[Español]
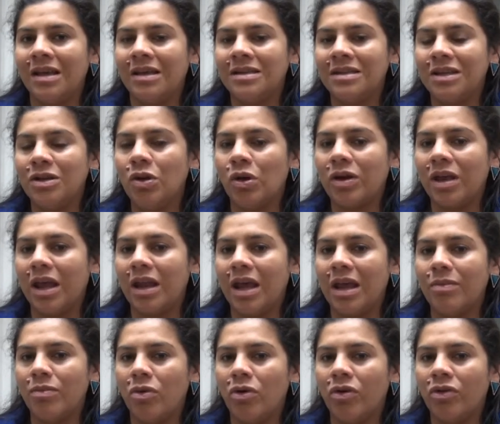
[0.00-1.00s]
sino
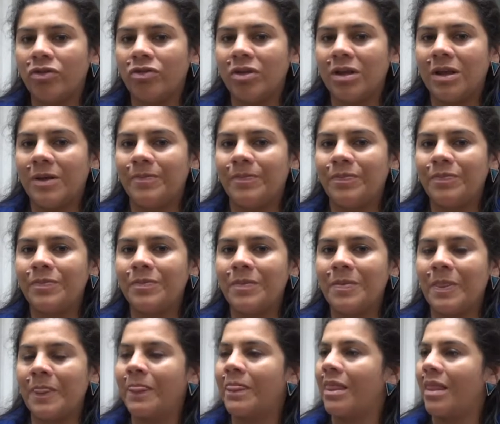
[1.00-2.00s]
queremos
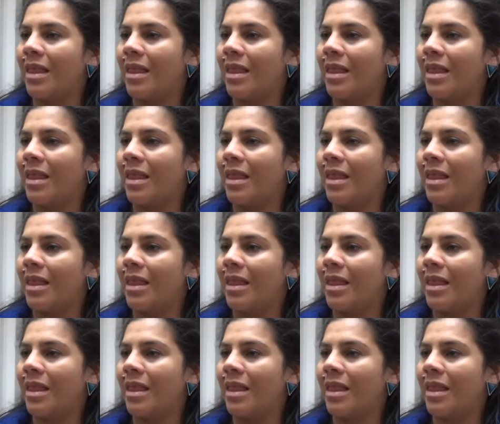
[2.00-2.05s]
mm,